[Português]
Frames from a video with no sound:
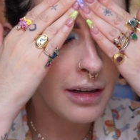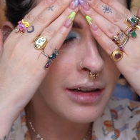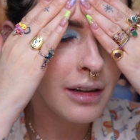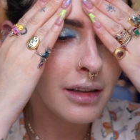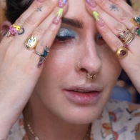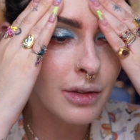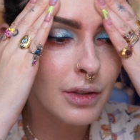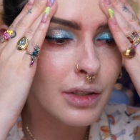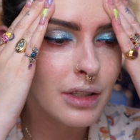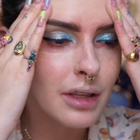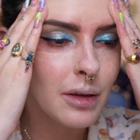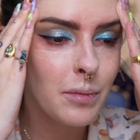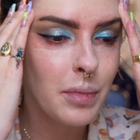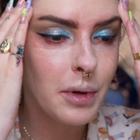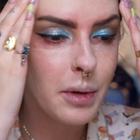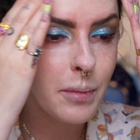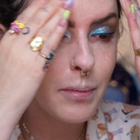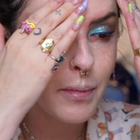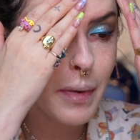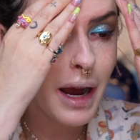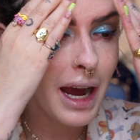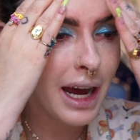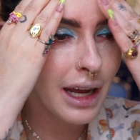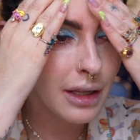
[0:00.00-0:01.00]
eu sempre
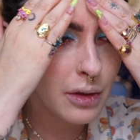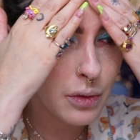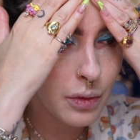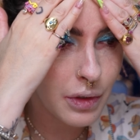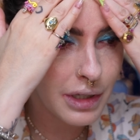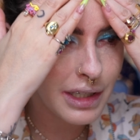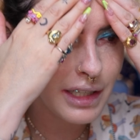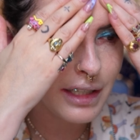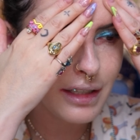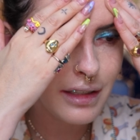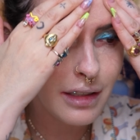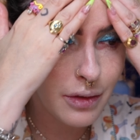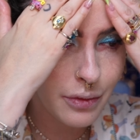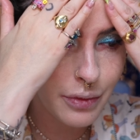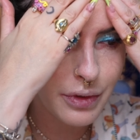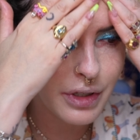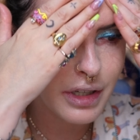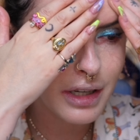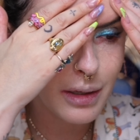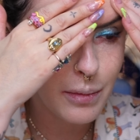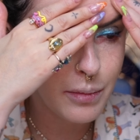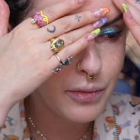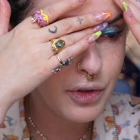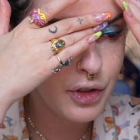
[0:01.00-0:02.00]
bato ali,
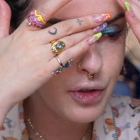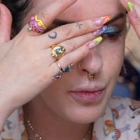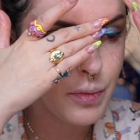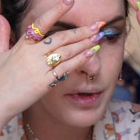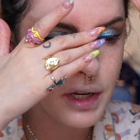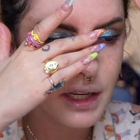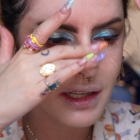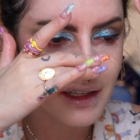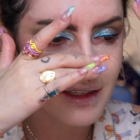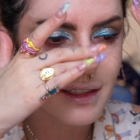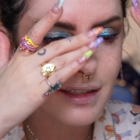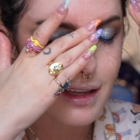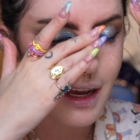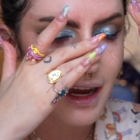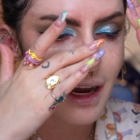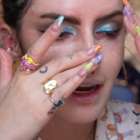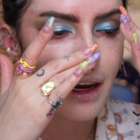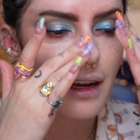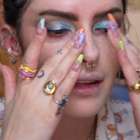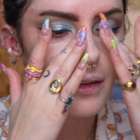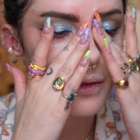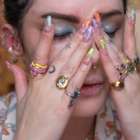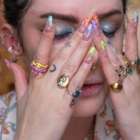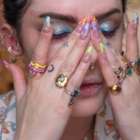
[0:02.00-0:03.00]
fica
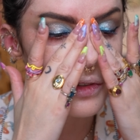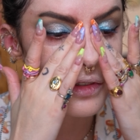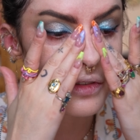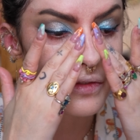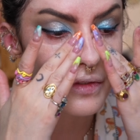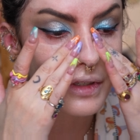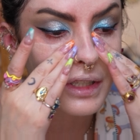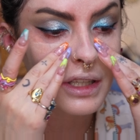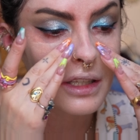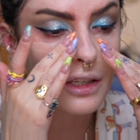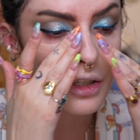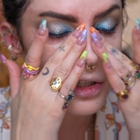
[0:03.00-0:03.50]
esbranquiçado, eu devia ter